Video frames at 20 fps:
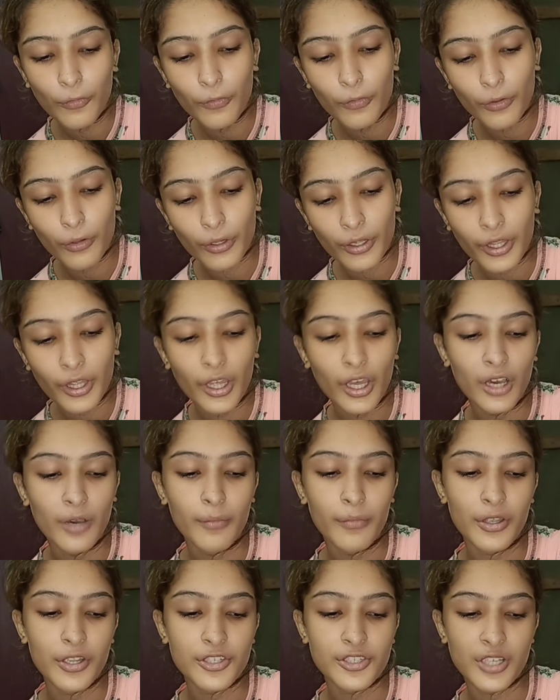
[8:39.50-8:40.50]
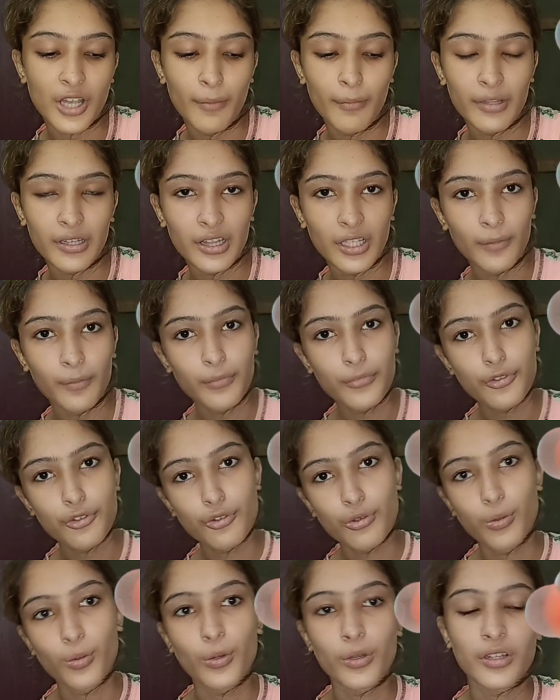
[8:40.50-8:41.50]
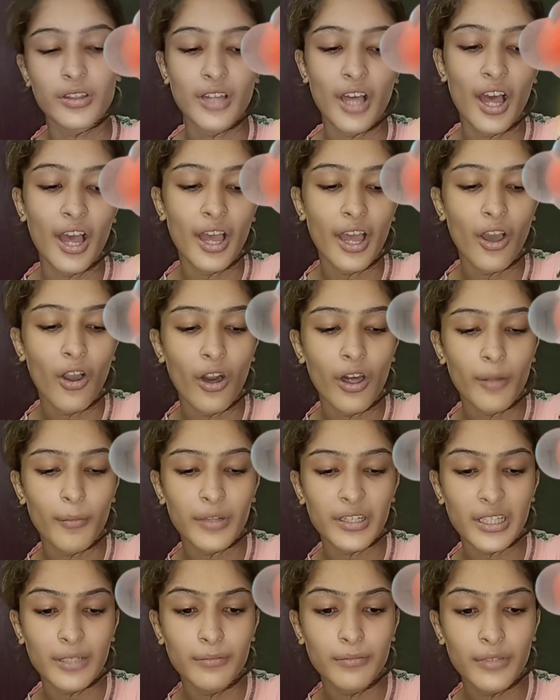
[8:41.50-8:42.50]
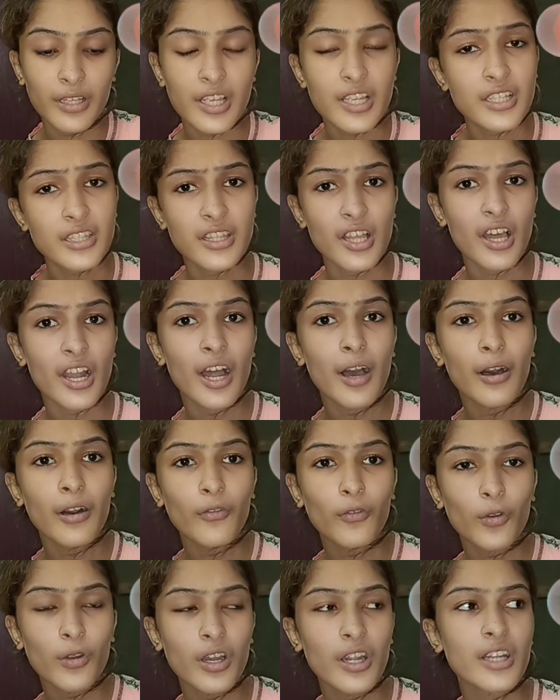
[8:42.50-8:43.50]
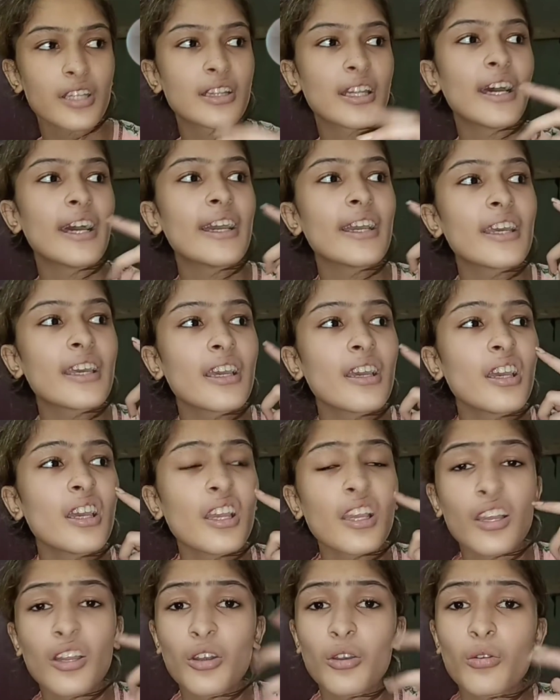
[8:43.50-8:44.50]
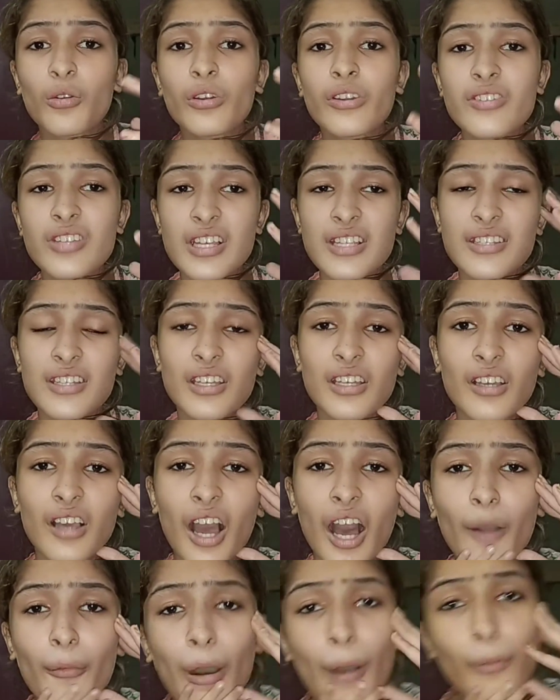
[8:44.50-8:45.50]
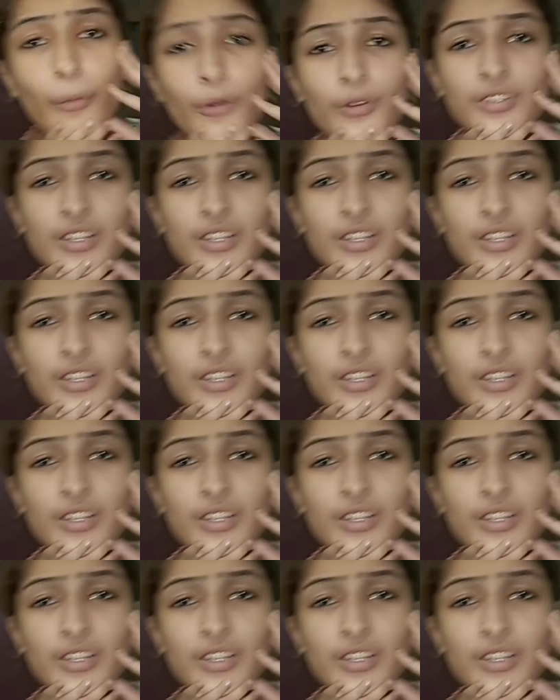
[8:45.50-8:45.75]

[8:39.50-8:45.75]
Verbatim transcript: वो ही हमेशा मतलब छोड़ता है और मतलब इस तरह वो करता है कि इग्नोर जैसे हम